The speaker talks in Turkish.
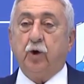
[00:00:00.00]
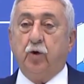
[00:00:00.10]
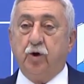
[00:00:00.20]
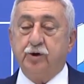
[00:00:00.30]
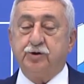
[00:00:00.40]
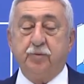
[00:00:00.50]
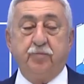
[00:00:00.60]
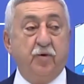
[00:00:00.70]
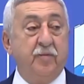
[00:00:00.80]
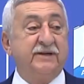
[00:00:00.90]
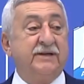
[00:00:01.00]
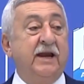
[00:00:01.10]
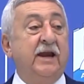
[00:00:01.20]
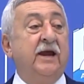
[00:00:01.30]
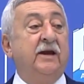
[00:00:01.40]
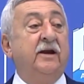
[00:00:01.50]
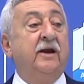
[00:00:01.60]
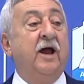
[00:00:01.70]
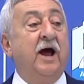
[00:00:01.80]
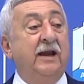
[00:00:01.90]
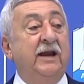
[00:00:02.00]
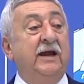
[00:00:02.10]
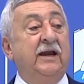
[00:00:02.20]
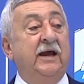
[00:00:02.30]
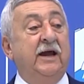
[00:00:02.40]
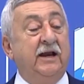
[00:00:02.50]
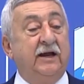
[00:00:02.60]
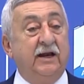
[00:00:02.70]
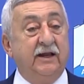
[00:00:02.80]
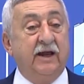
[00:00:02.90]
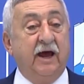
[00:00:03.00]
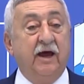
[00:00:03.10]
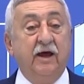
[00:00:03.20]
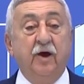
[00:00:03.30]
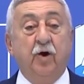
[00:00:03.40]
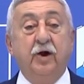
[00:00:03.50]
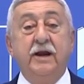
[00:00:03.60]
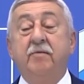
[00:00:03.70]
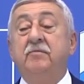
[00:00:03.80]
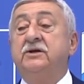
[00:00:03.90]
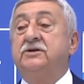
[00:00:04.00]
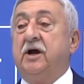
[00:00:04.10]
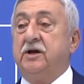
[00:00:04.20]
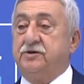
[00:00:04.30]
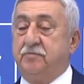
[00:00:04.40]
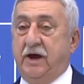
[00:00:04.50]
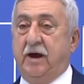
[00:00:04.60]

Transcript: konuşup bu meselelerin halliyle ilgili de önemli çalışma